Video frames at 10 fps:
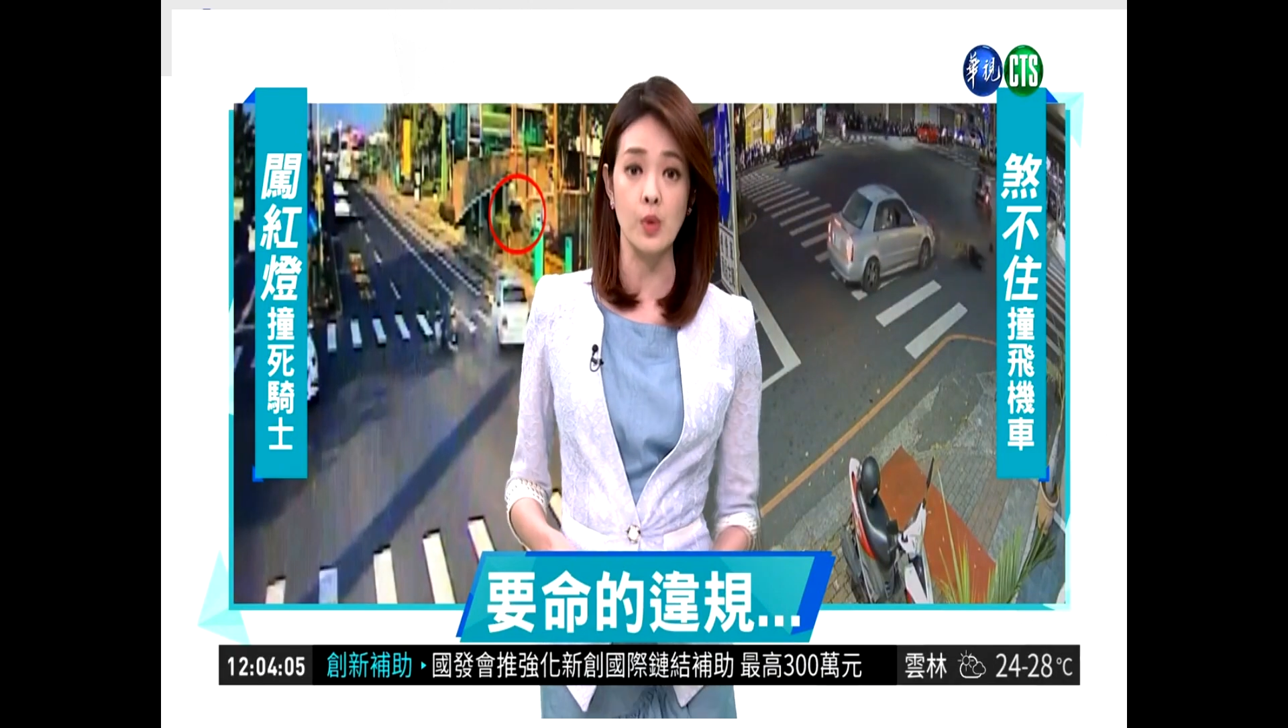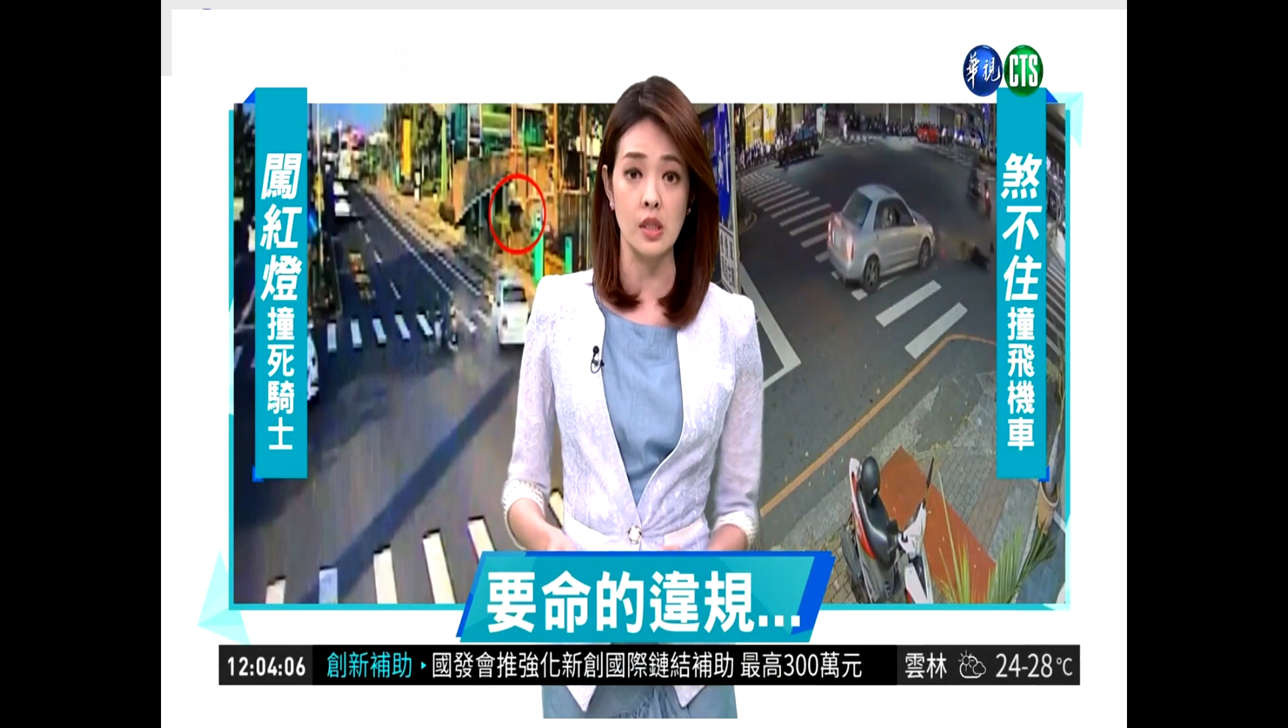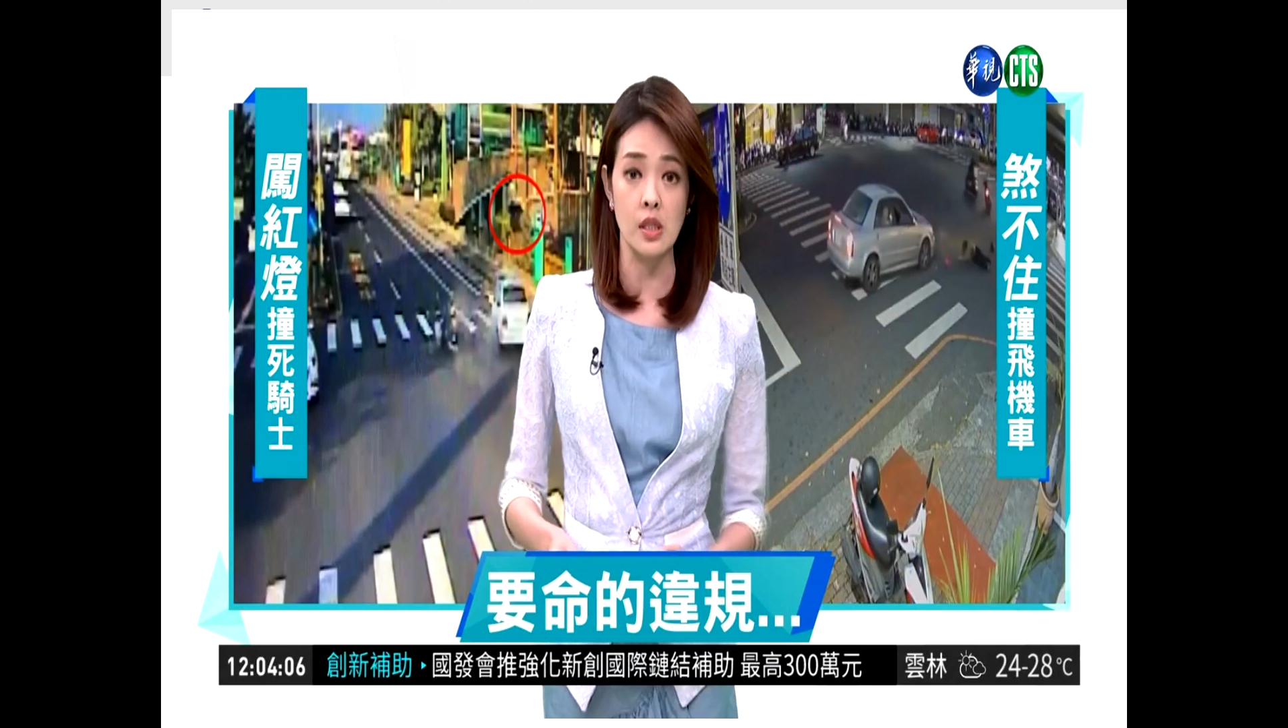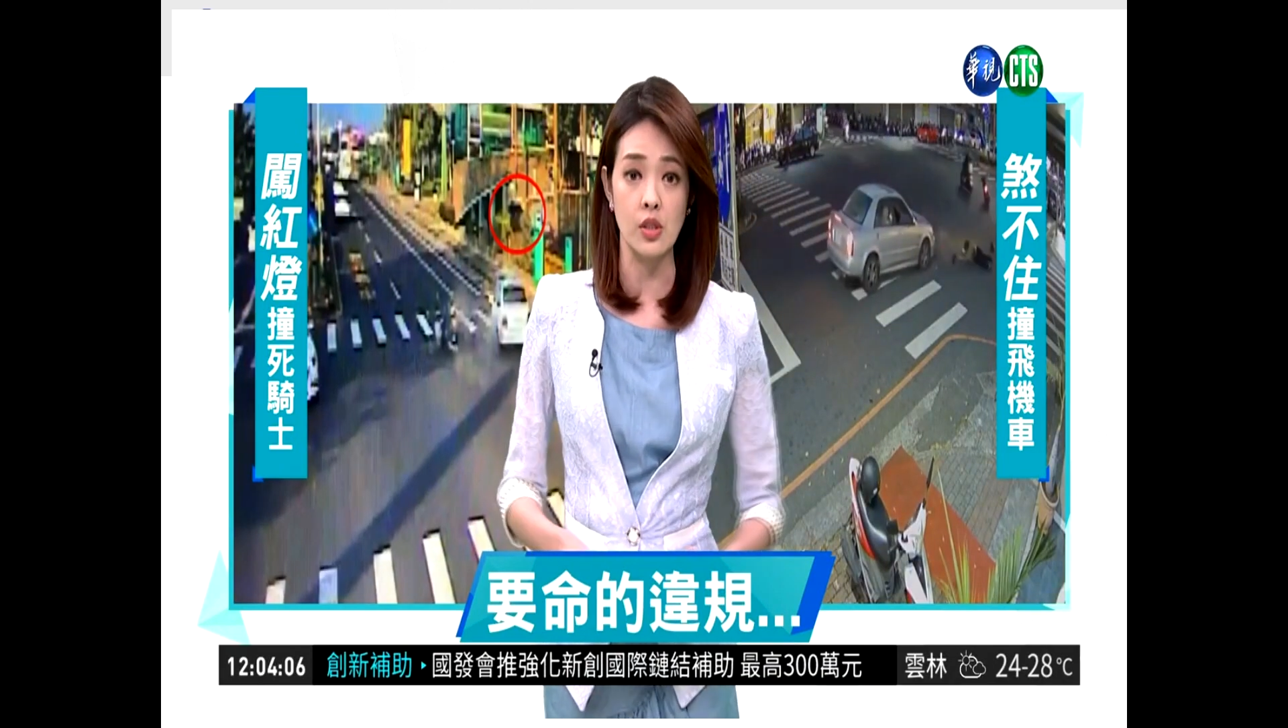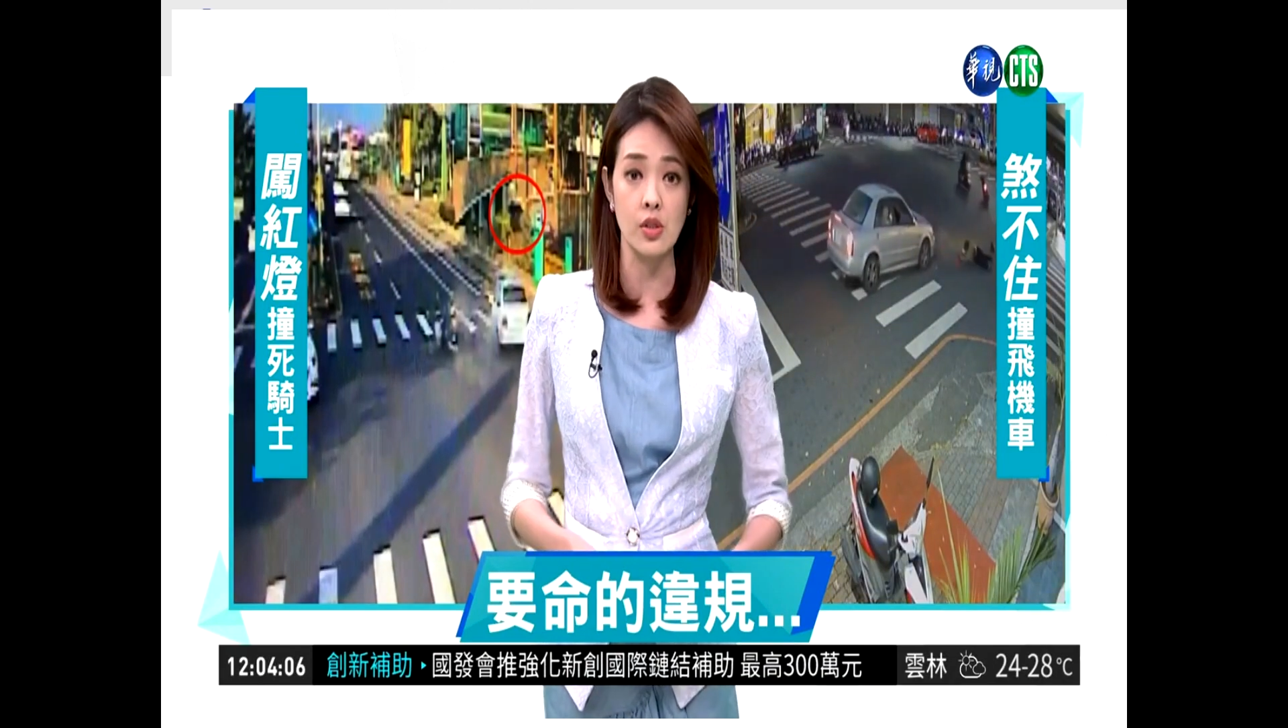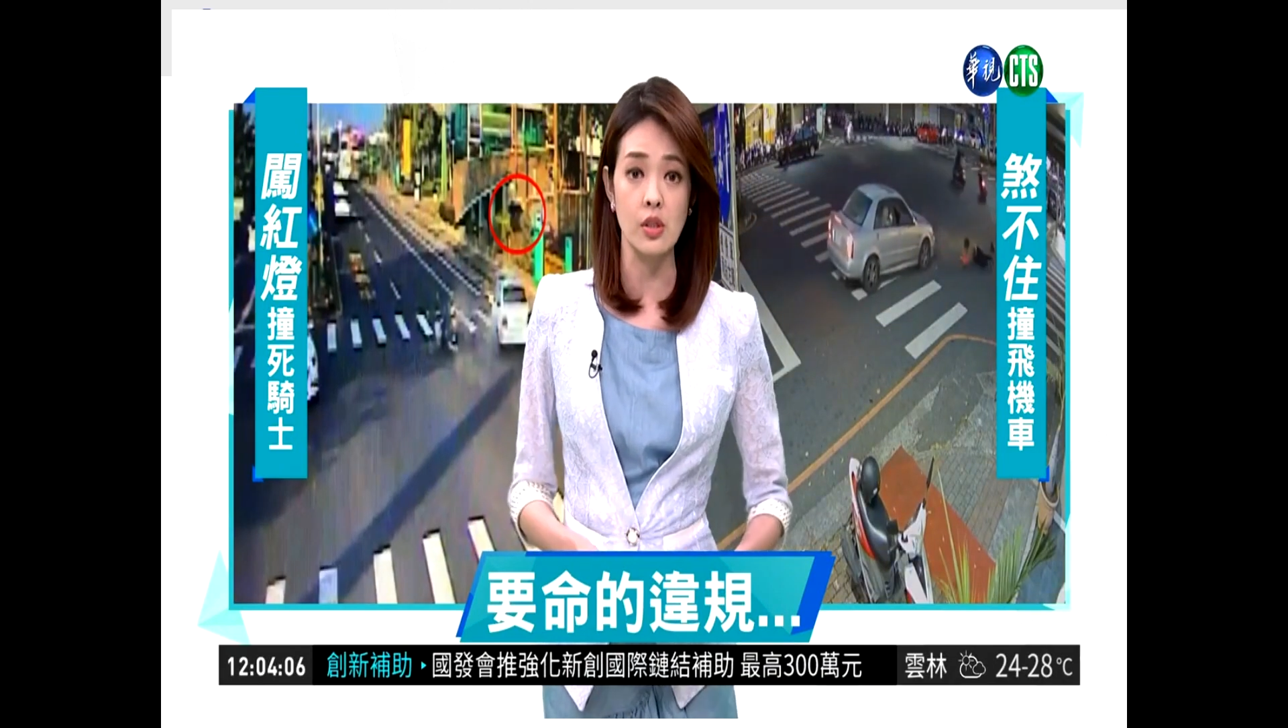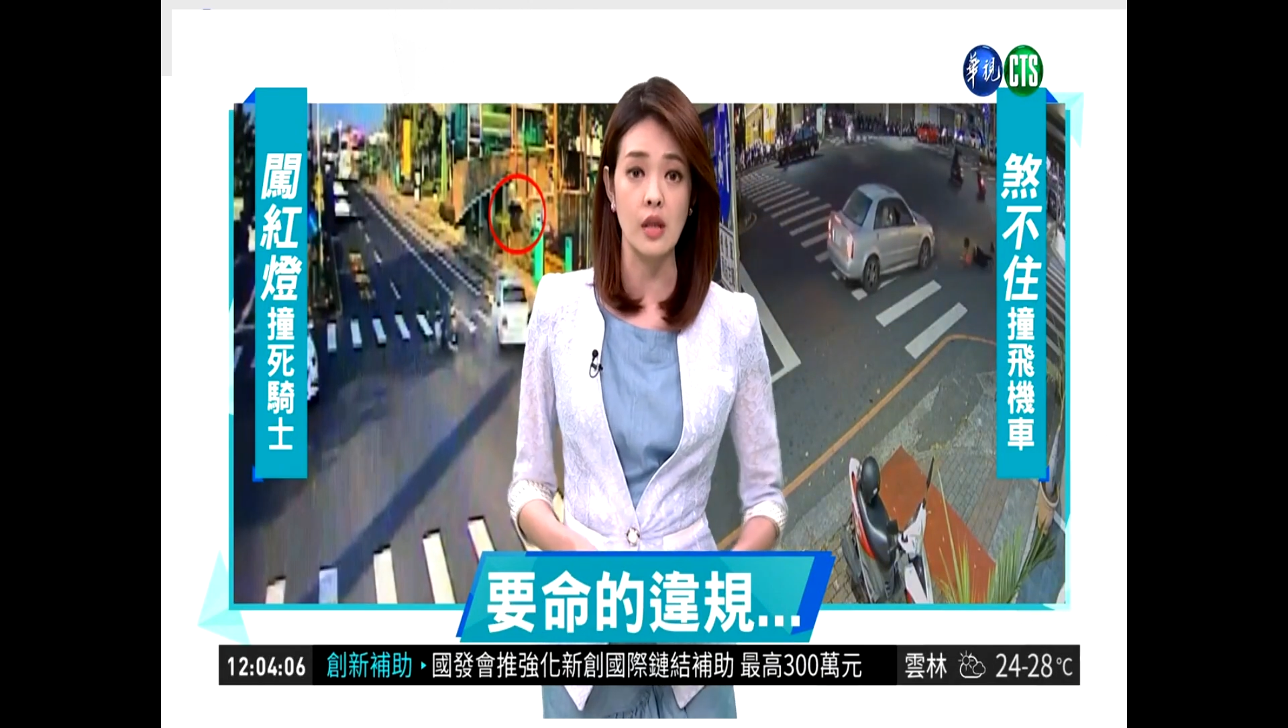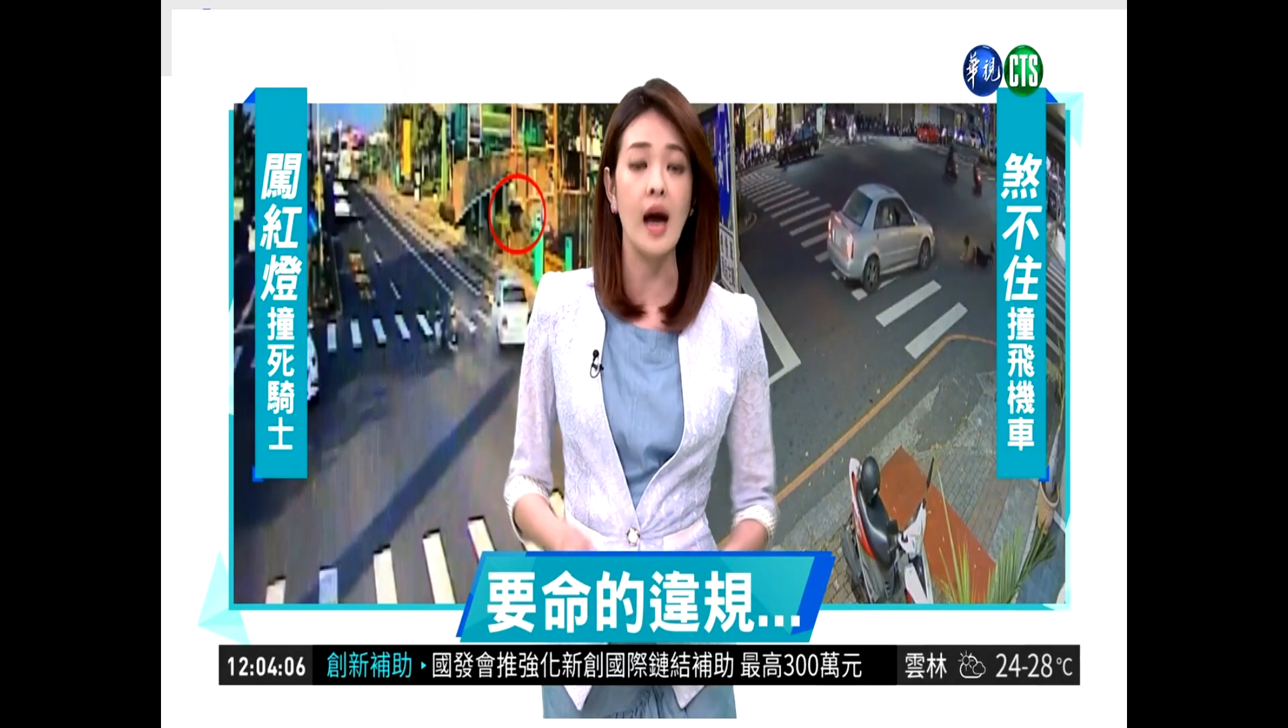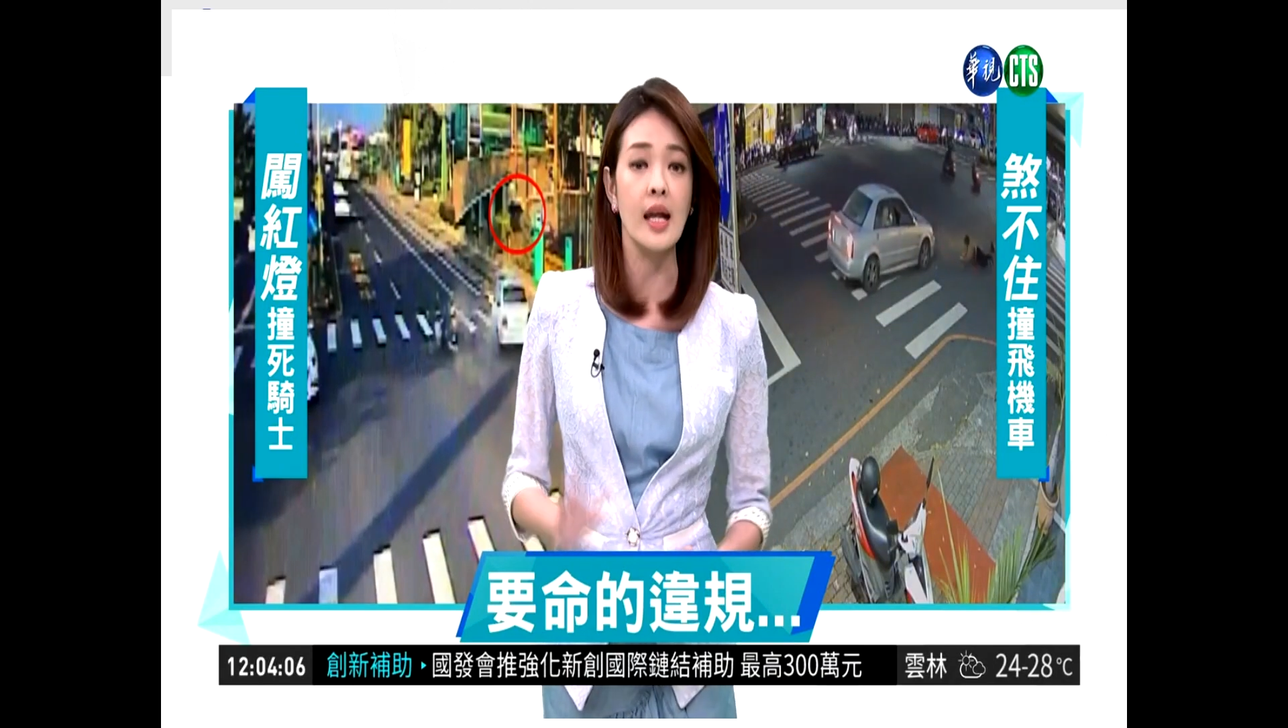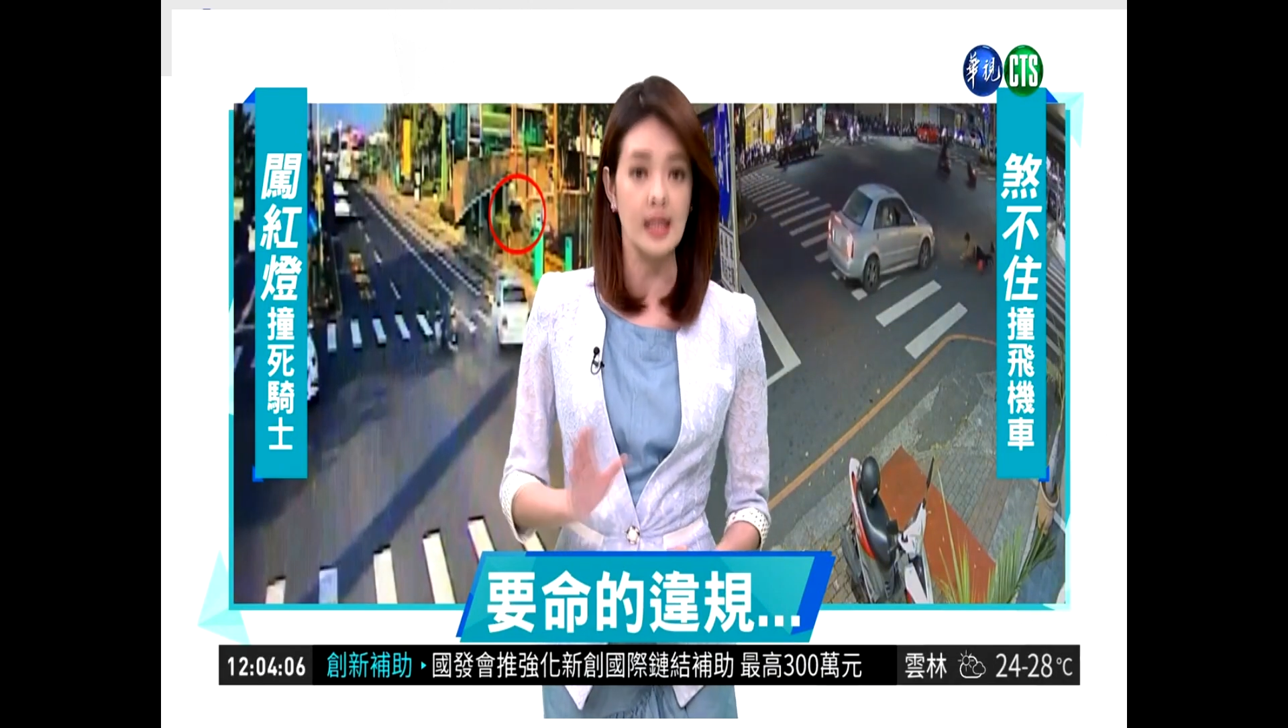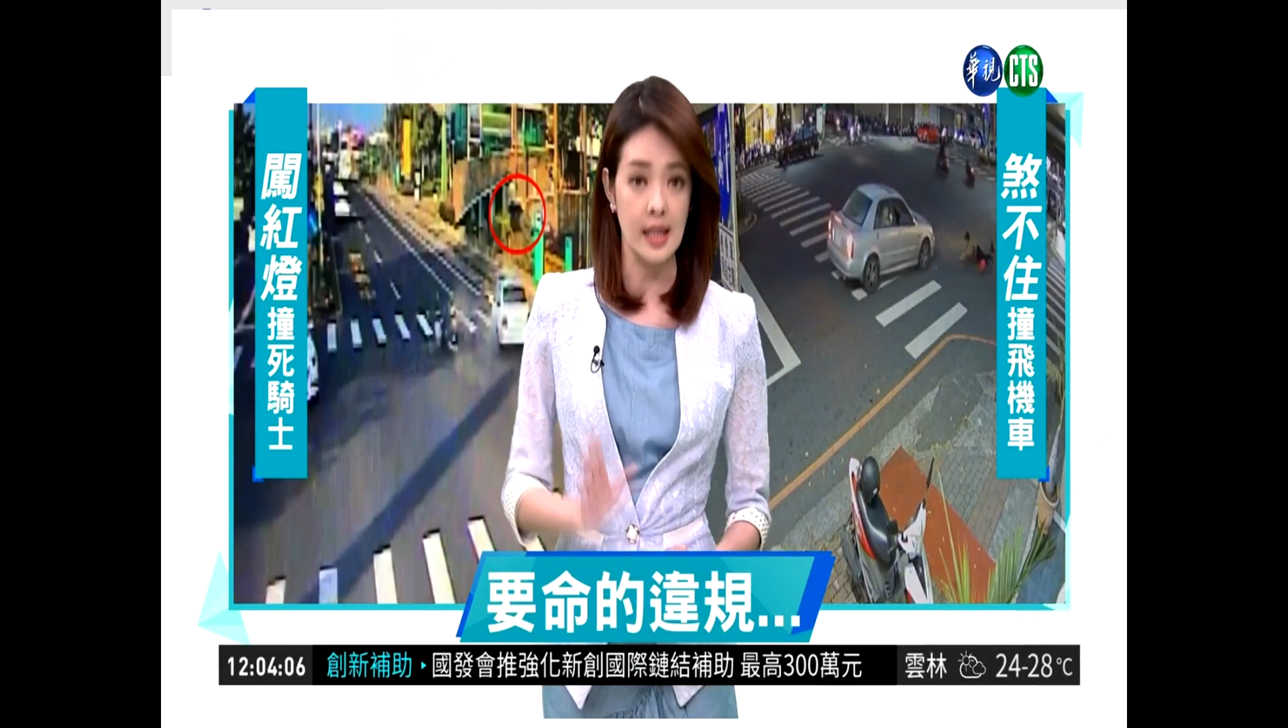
女骑士啊，